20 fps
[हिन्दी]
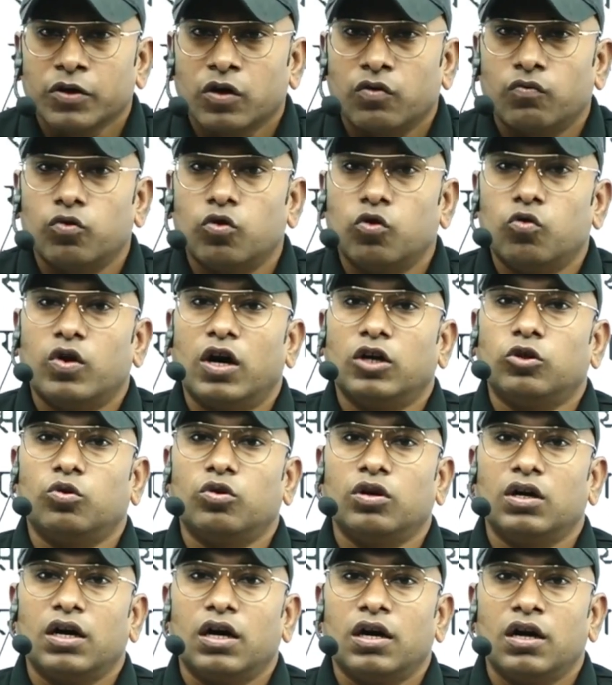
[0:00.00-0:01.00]
वो हुआ
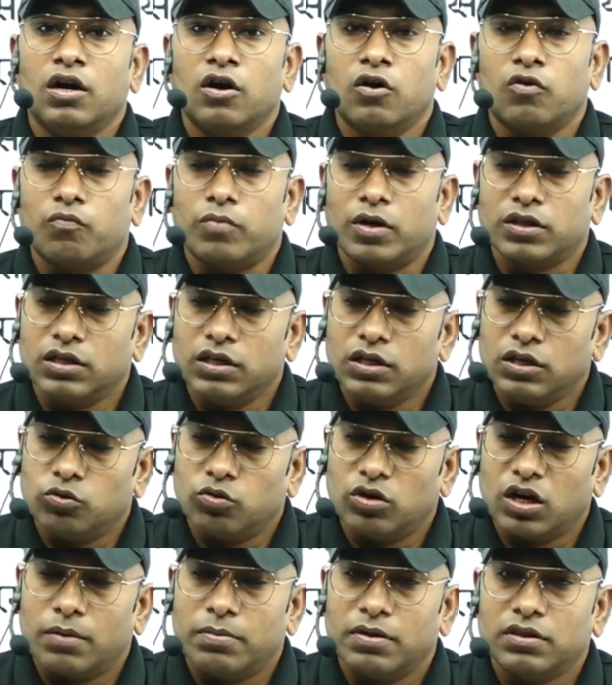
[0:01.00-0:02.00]
दुर्गावती
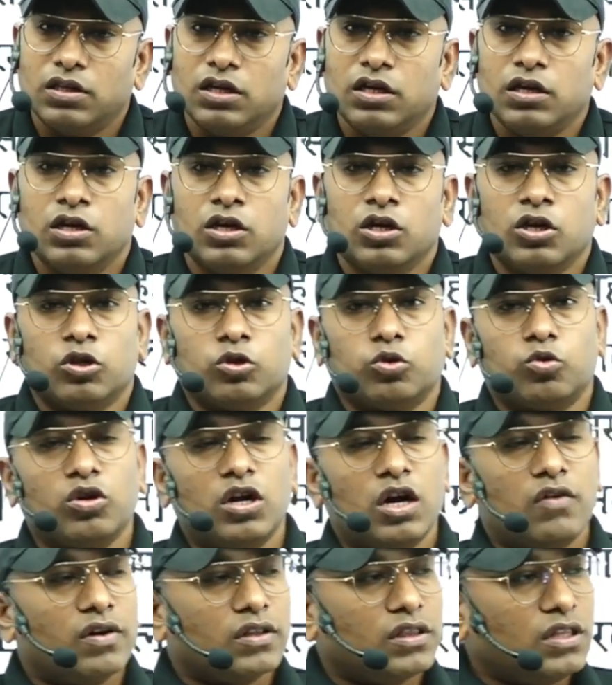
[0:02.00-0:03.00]
दुर्गावती
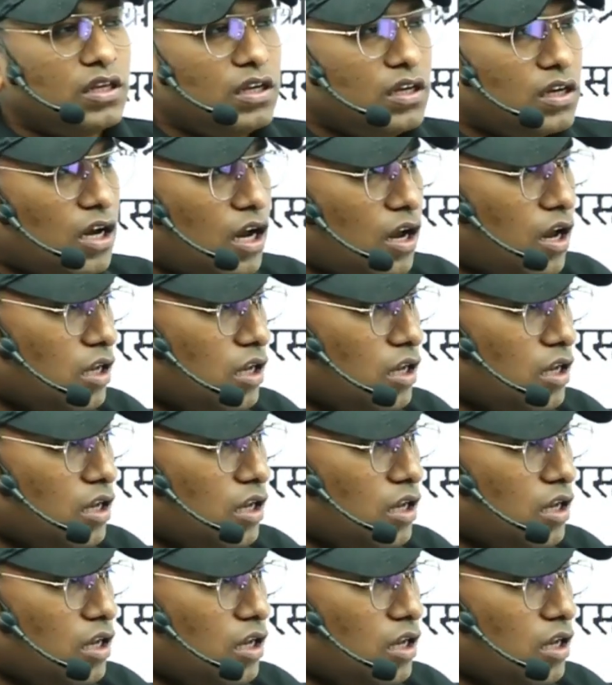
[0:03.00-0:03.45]
दुर्गावती का